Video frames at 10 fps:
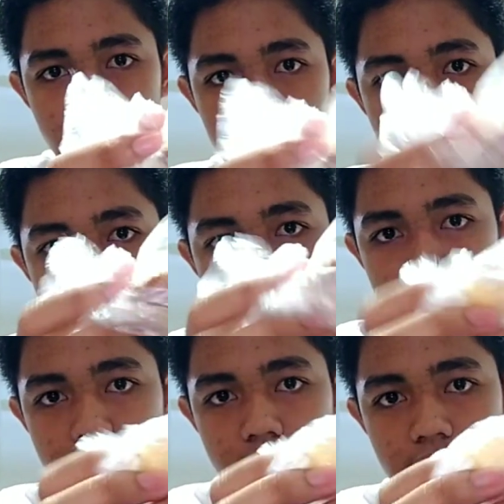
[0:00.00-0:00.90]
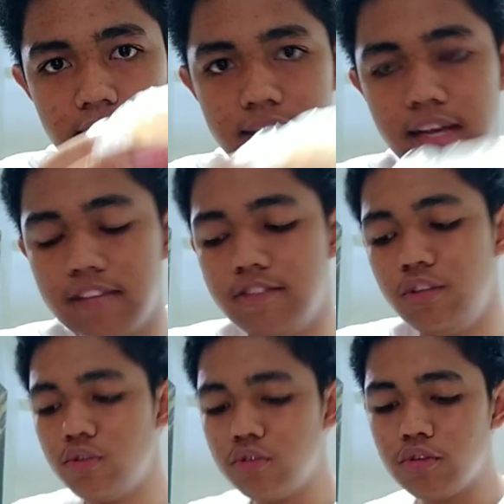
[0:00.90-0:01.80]
Egg pie yan. At
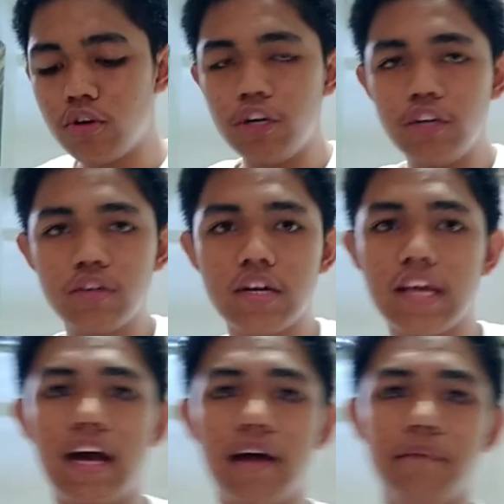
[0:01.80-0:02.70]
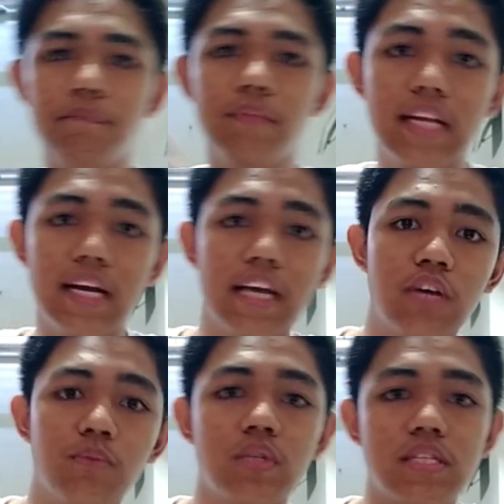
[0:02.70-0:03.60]
yung Oreo Graham, nilagay
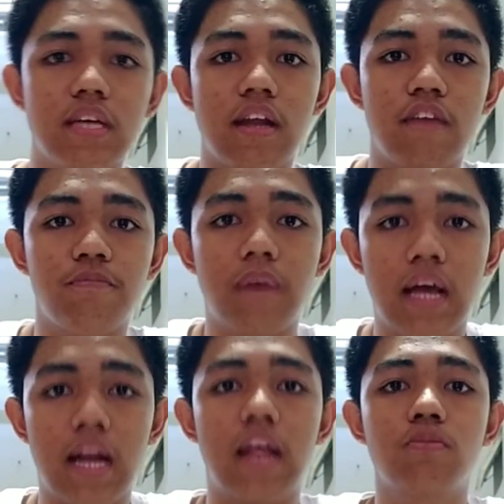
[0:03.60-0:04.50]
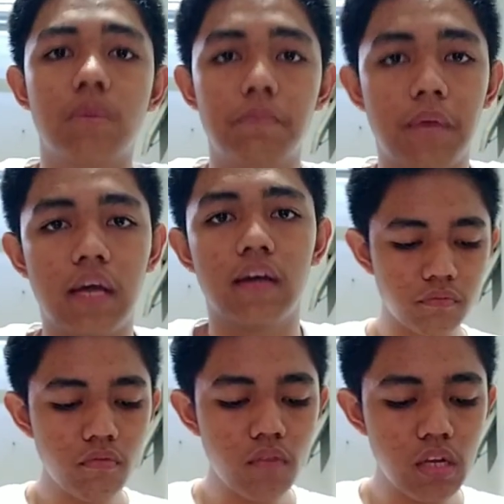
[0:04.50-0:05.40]
ko muna sa ref para lumamig.
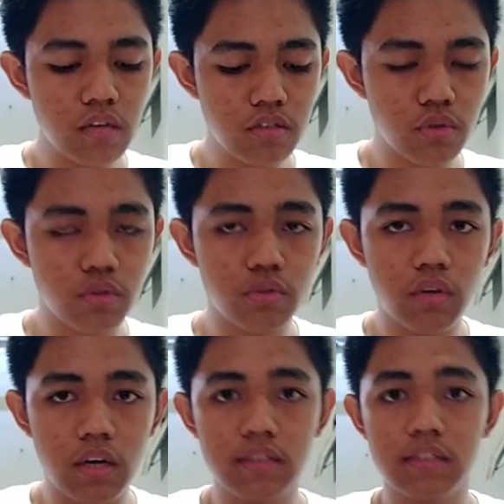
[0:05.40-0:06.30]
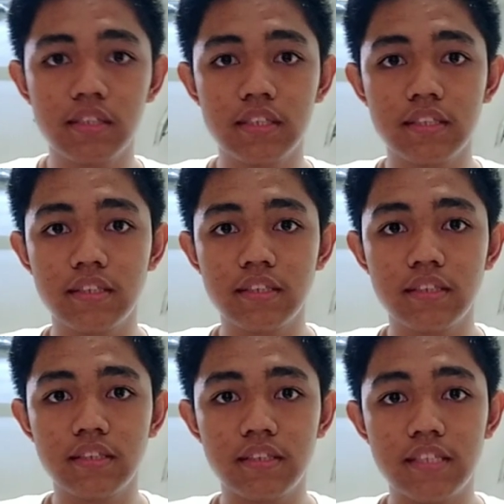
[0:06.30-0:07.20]
So,
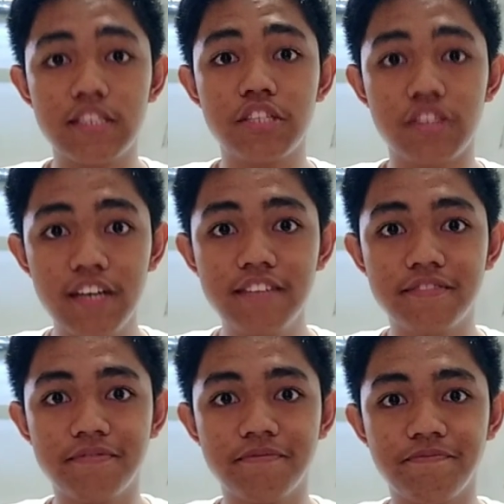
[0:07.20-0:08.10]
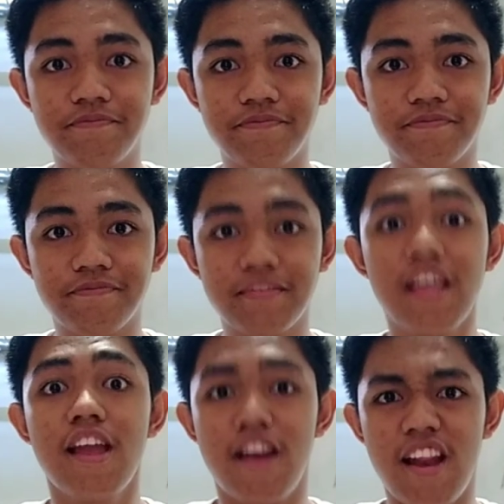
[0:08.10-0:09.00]
Let's start?
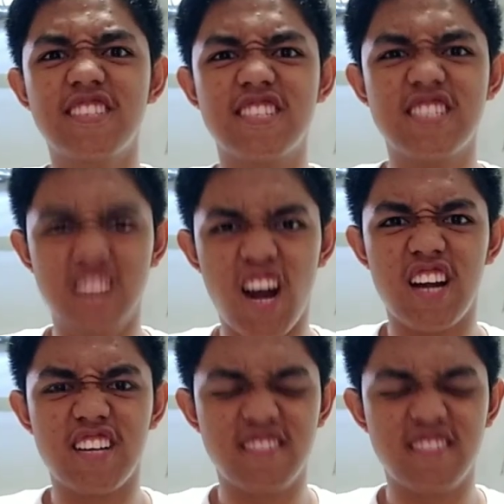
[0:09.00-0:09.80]
Let's start.